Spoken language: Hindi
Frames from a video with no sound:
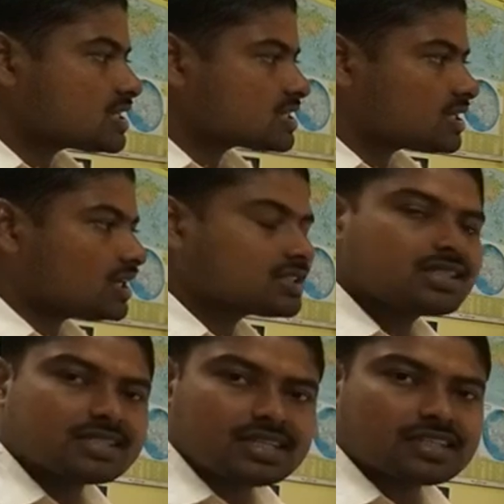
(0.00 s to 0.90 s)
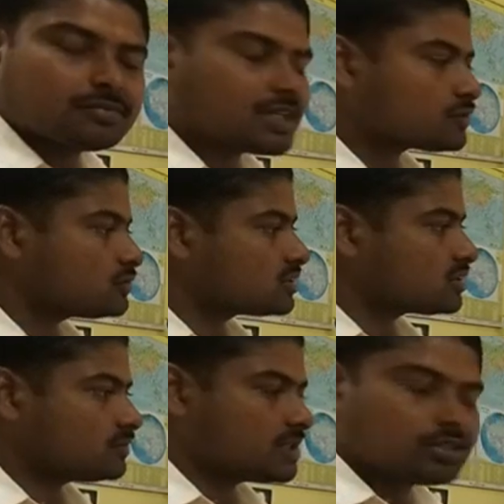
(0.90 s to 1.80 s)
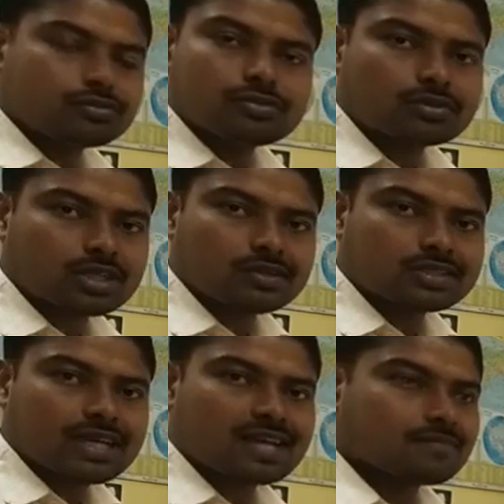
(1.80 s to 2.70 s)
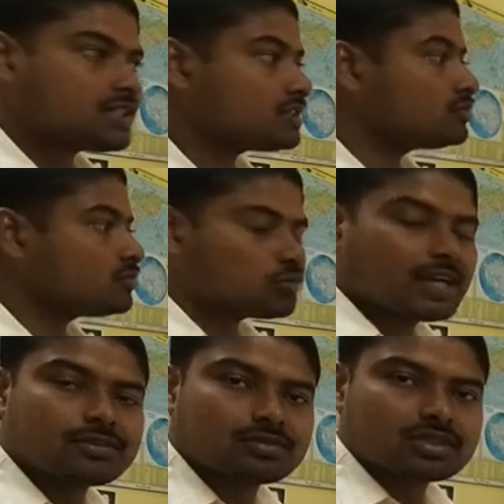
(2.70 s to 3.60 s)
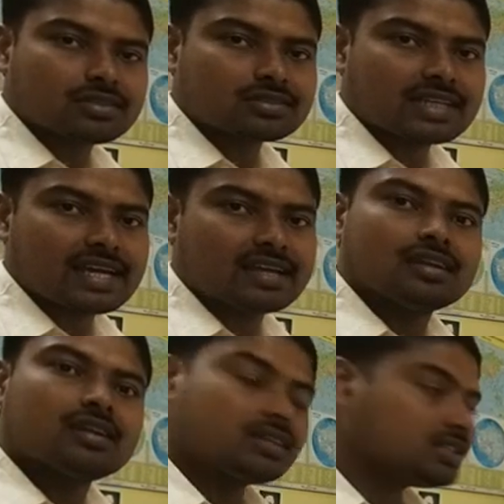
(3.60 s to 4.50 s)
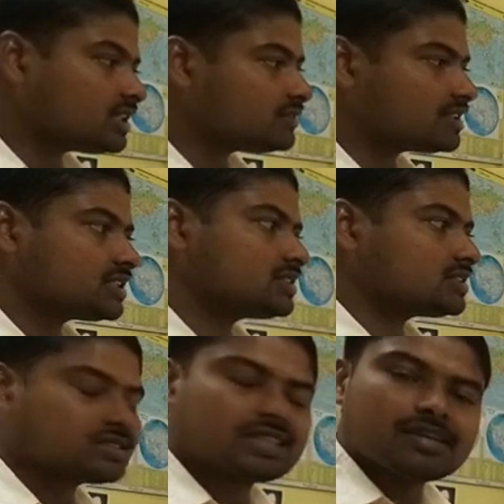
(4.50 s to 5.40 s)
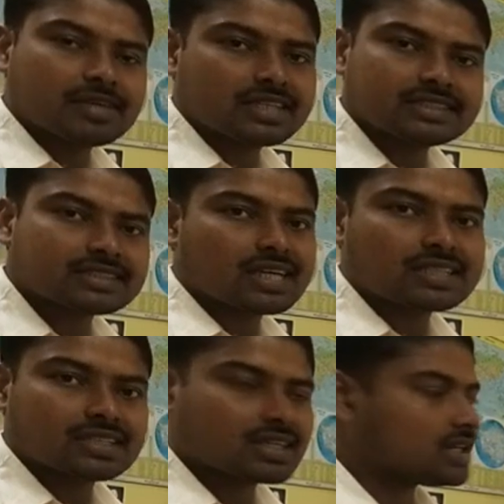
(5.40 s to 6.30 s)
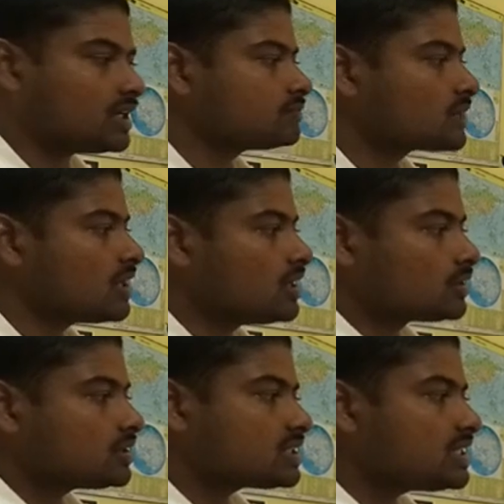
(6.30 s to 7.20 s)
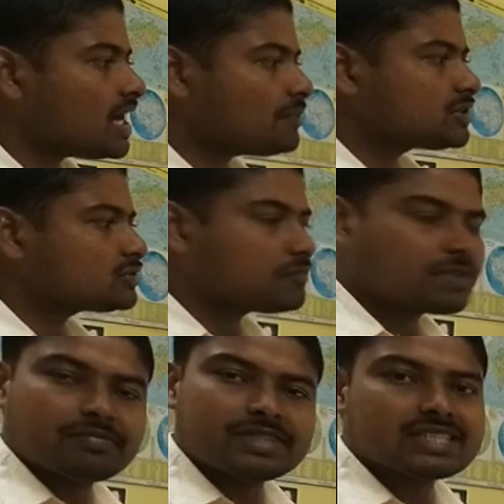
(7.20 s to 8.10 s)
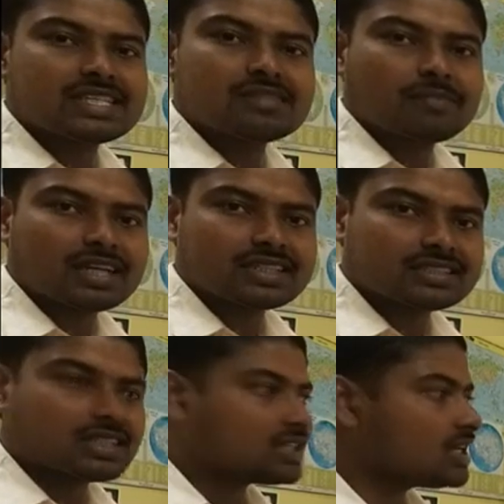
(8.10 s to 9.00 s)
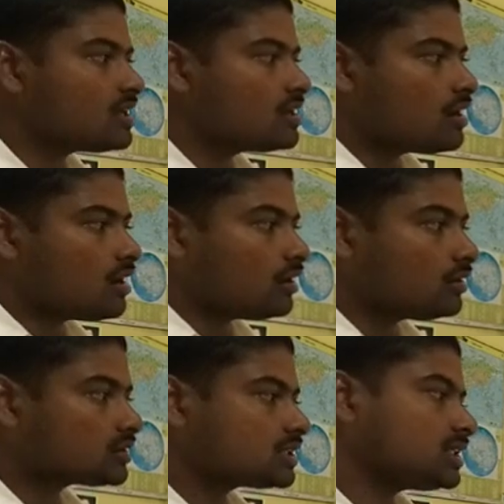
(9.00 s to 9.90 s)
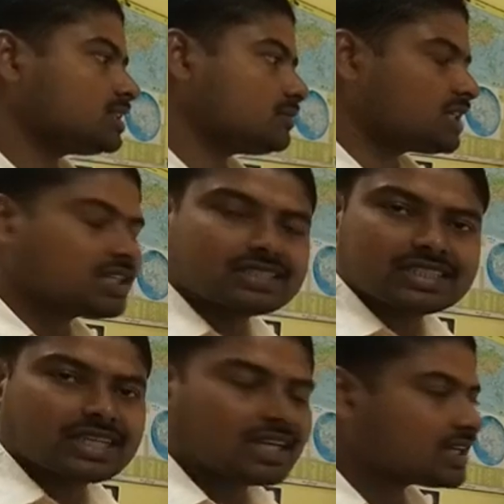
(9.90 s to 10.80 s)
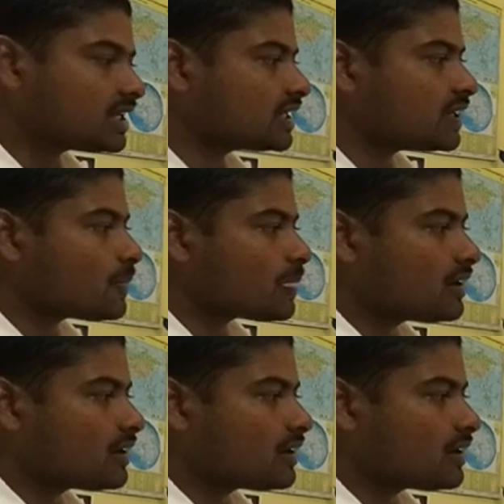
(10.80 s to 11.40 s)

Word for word: इस 80 सीट में कुछ बी कोटा होता है बी एच कोटा होता है रिजर्वेशन सेम है जैसे हर जगह है तो इसलिए आप इसको 50 सीट मान के चलिए और बढ़िया से तैयारी करिए